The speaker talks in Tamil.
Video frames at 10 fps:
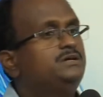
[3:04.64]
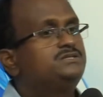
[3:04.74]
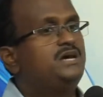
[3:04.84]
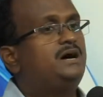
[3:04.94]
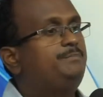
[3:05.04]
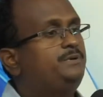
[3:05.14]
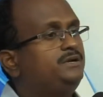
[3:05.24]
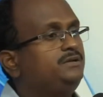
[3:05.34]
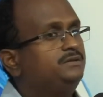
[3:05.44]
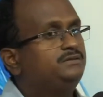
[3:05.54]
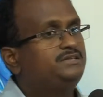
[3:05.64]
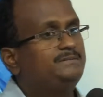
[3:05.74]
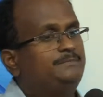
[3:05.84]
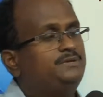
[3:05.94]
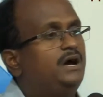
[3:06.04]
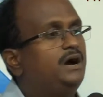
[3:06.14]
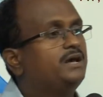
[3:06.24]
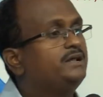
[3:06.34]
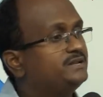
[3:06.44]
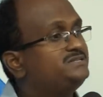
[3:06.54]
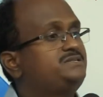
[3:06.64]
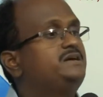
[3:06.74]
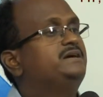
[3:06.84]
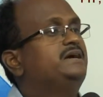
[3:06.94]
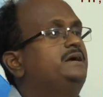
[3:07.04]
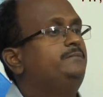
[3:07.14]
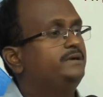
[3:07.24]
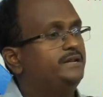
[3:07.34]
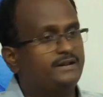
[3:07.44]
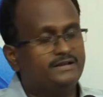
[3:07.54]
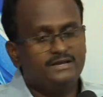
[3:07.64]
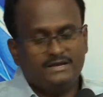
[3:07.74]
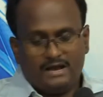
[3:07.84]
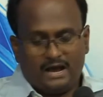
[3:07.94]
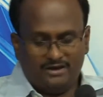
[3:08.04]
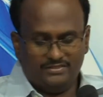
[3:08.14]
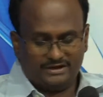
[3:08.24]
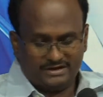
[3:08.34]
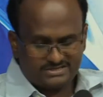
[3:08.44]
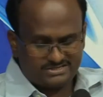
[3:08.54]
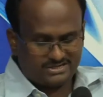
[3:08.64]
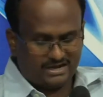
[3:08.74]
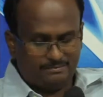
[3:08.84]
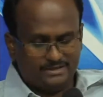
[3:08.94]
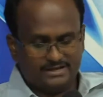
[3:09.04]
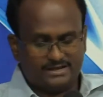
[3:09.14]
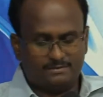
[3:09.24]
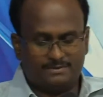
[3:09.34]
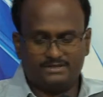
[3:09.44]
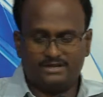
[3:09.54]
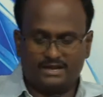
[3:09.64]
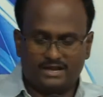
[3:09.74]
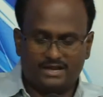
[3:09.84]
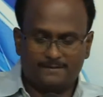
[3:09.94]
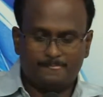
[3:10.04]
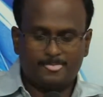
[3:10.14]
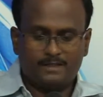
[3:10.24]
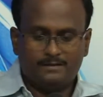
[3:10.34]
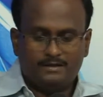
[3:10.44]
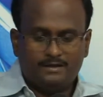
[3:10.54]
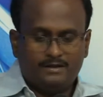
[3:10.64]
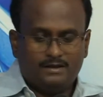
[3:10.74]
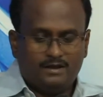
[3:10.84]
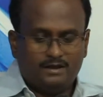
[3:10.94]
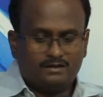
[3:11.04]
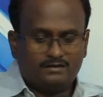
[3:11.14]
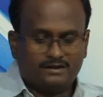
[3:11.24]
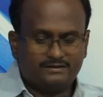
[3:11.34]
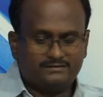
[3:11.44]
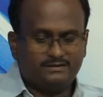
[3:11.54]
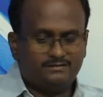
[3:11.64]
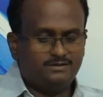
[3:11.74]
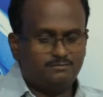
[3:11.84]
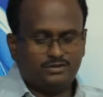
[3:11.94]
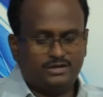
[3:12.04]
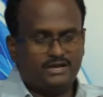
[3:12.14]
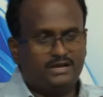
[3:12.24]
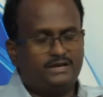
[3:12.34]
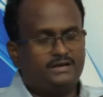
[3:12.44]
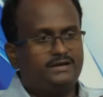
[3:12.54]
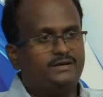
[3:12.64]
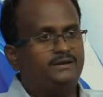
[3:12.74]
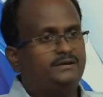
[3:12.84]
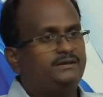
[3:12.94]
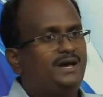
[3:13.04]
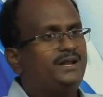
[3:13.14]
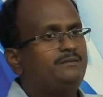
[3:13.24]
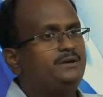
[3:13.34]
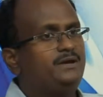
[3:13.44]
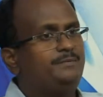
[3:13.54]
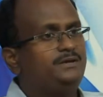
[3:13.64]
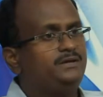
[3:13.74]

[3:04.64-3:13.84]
சாப்பிட்டு திருப்தியாக ரெஸ்ட் எடுங்க அப்படிங்கிறார் அந்த ரெஸ்ட் அப்படிங்கிறத பார்த்தீங்கன்னாக்கா கர்த்தர் வந்து முதல்ல யாரையுமே அப்படி